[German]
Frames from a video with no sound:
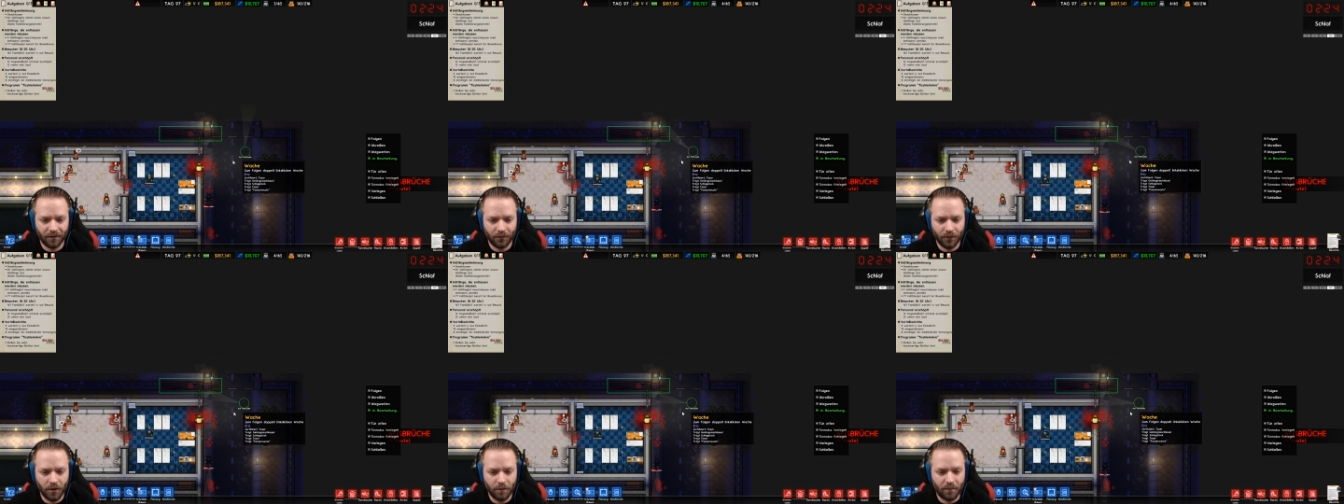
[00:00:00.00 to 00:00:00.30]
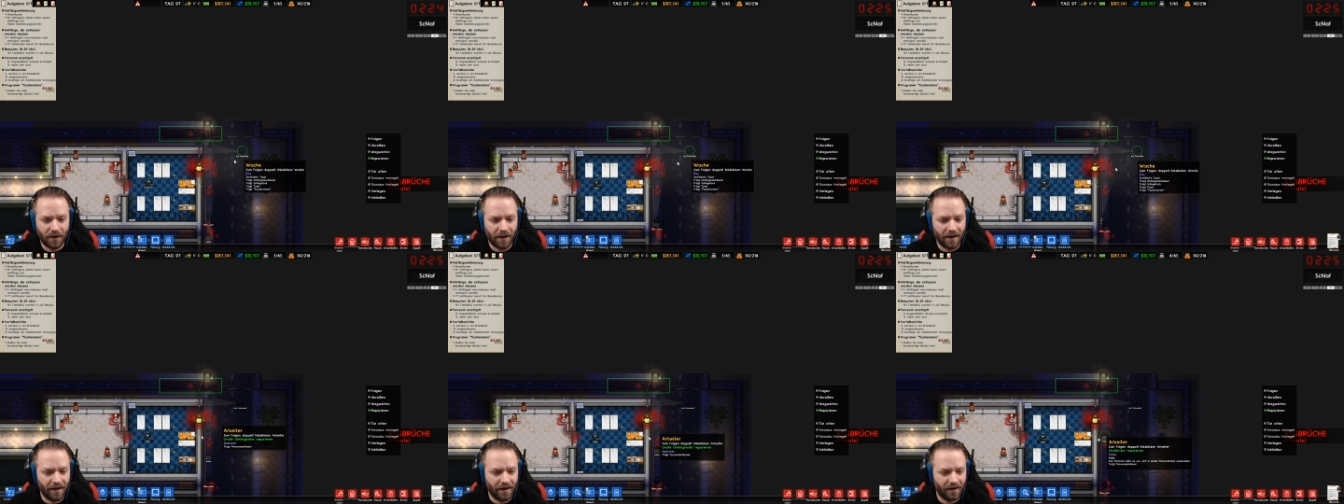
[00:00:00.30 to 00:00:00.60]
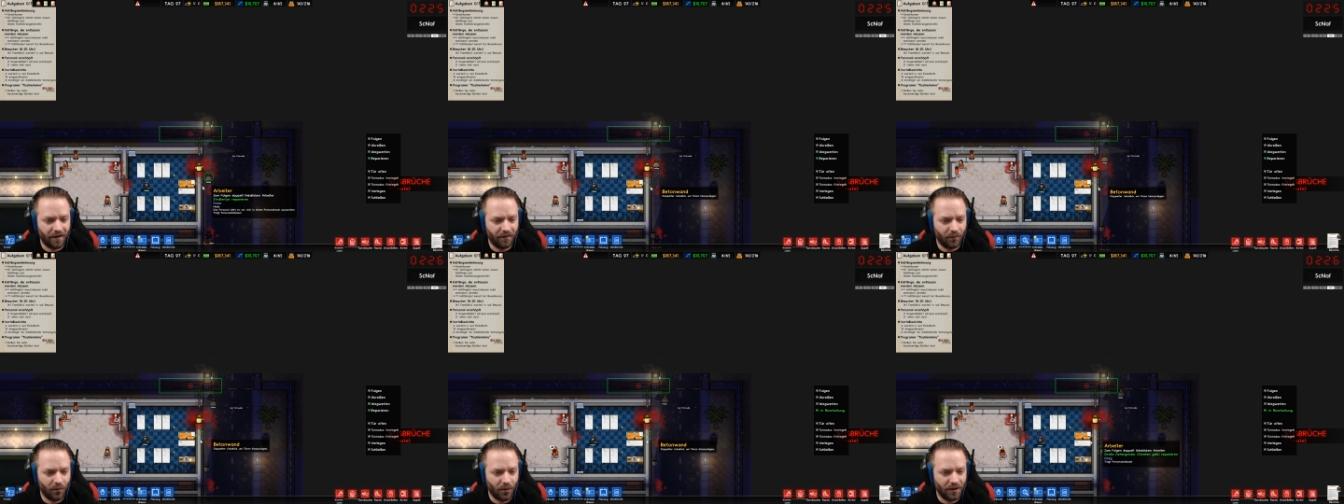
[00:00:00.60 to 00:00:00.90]

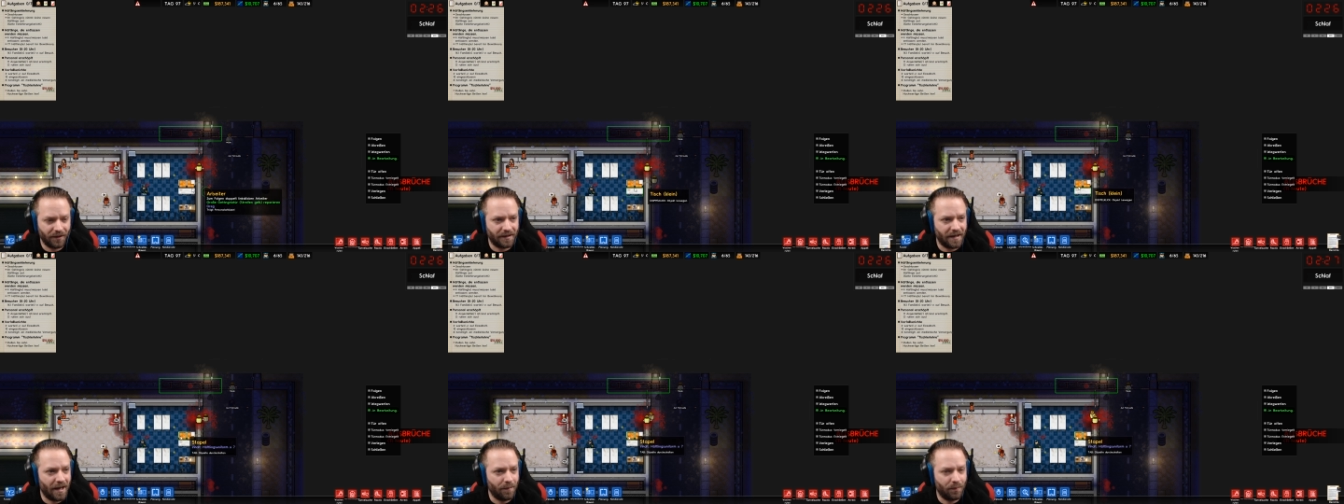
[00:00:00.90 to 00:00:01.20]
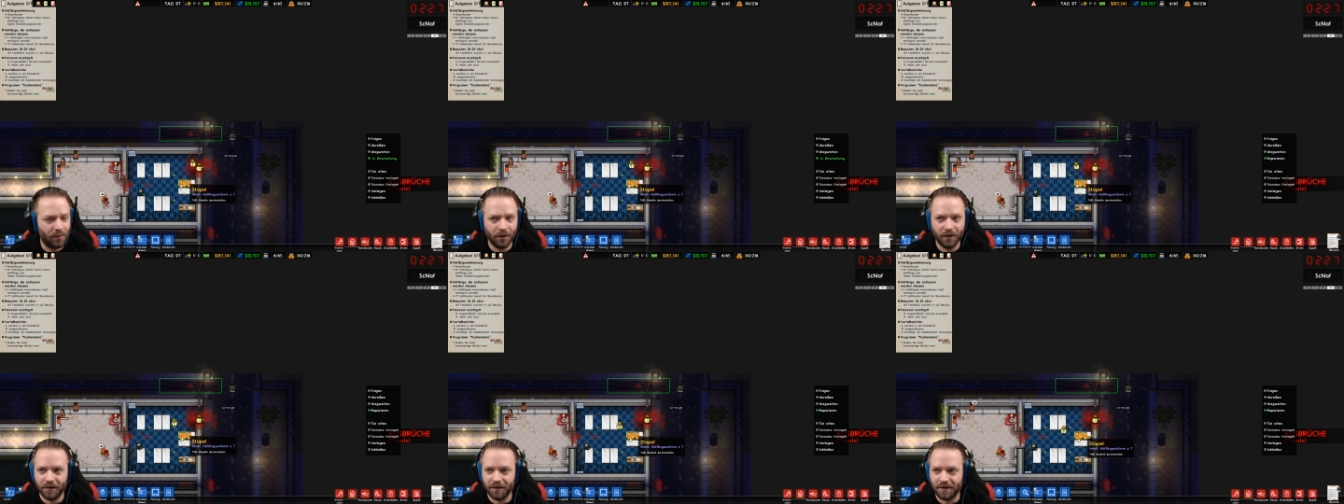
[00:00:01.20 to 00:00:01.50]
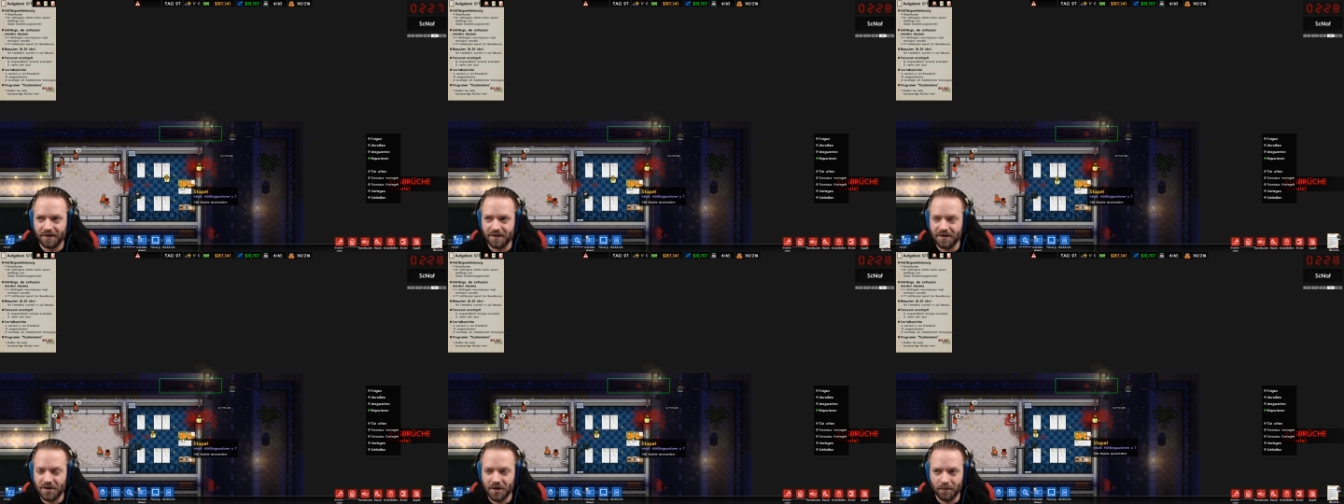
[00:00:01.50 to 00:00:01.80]
Repair. What
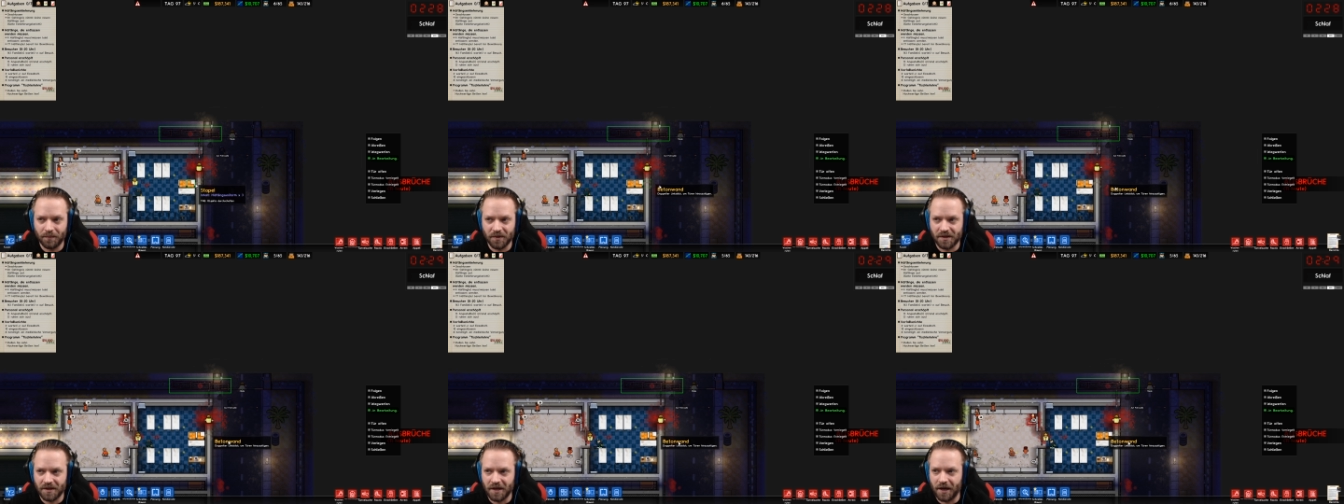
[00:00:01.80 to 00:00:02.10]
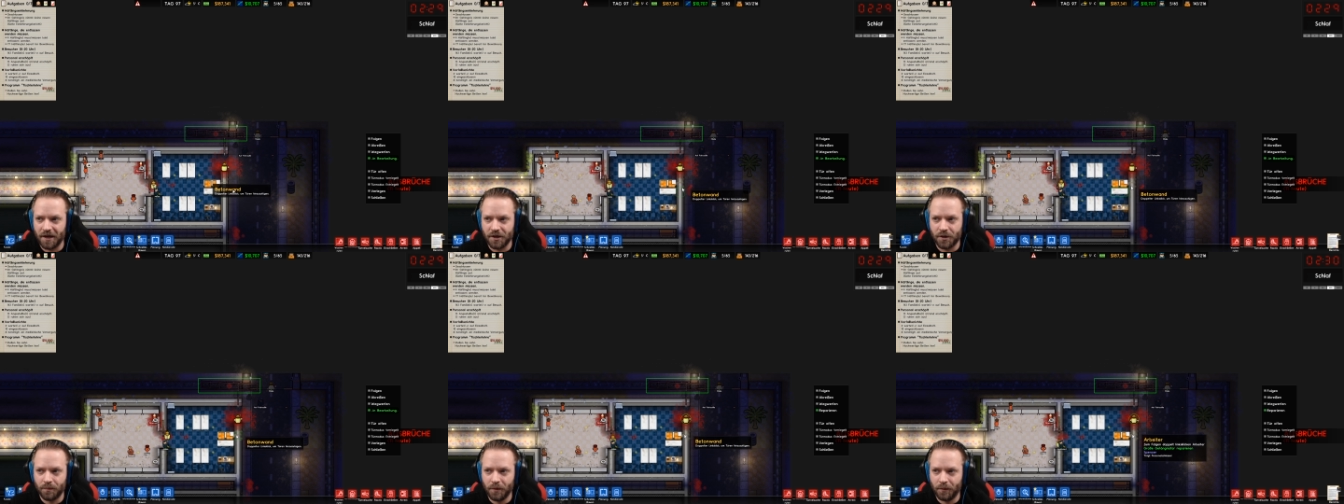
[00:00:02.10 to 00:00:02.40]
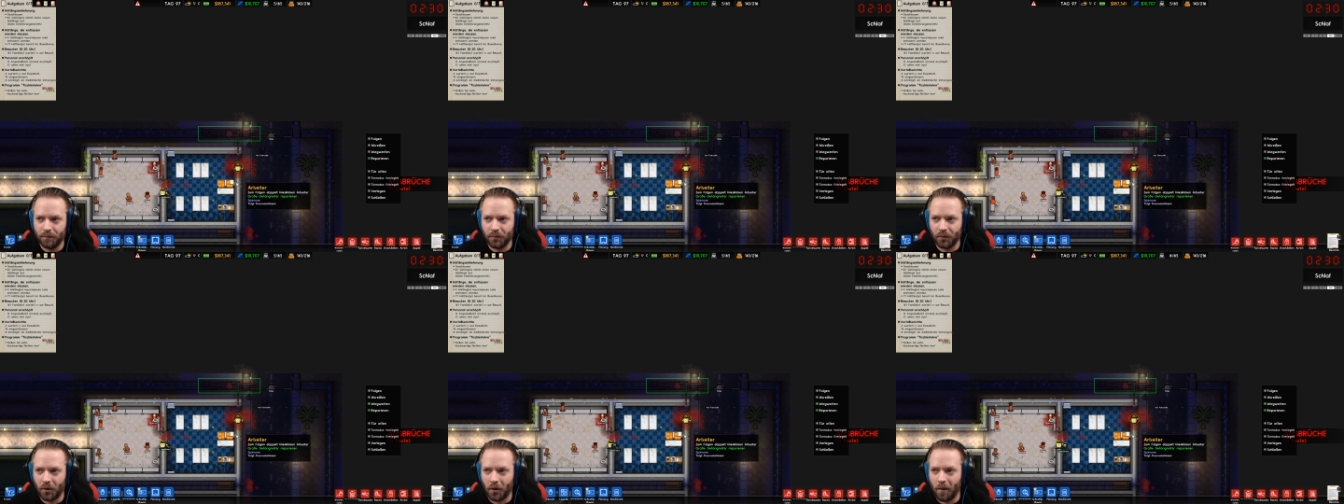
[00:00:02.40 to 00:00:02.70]
happened? Ich habe das gar nicht
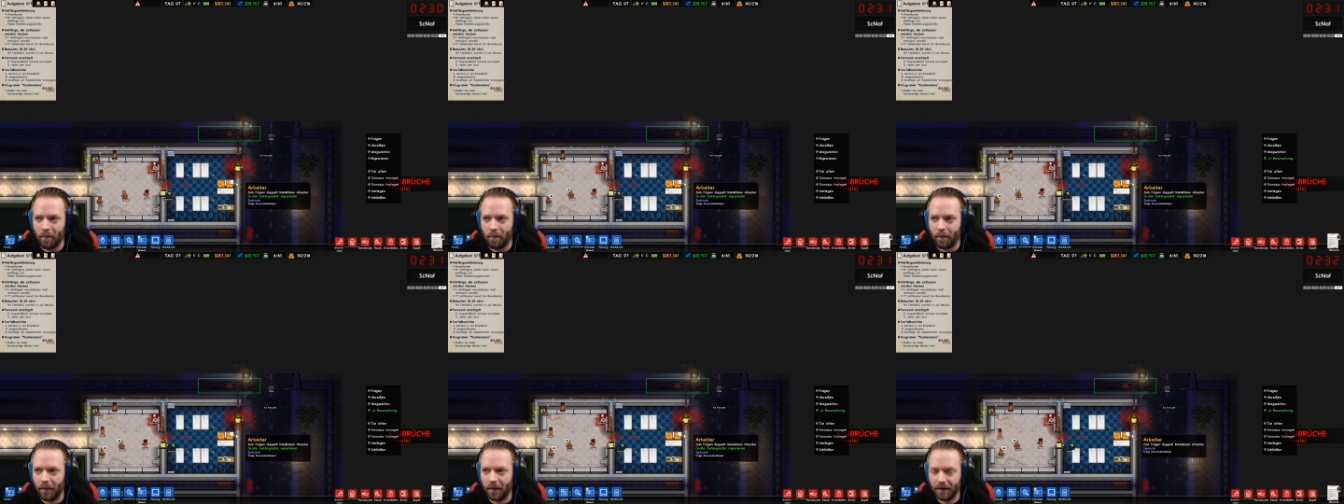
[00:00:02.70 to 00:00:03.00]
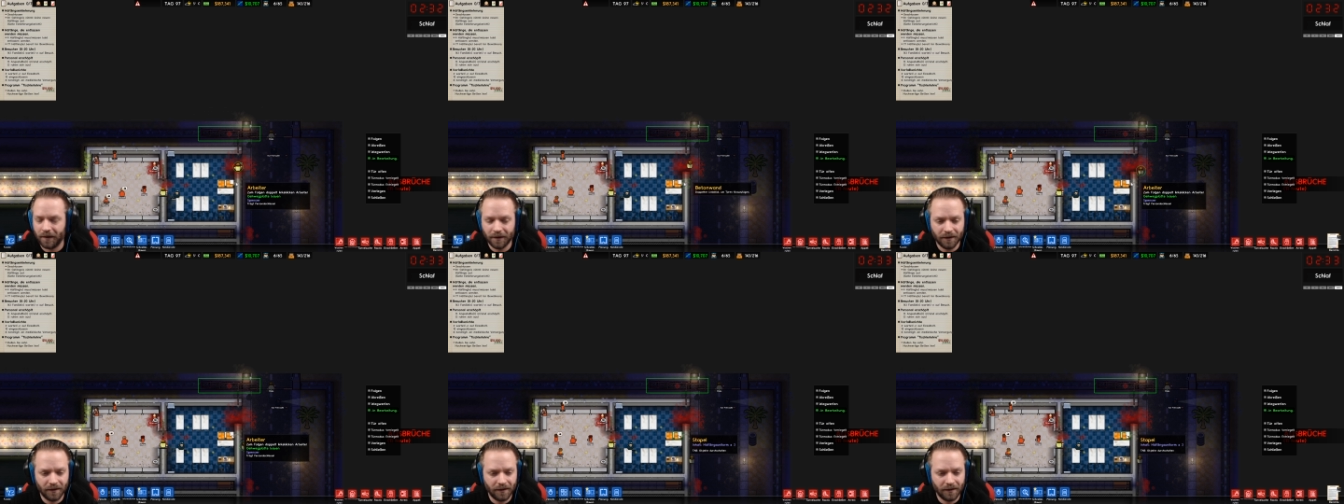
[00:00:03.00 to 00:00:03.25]
mitbekommen.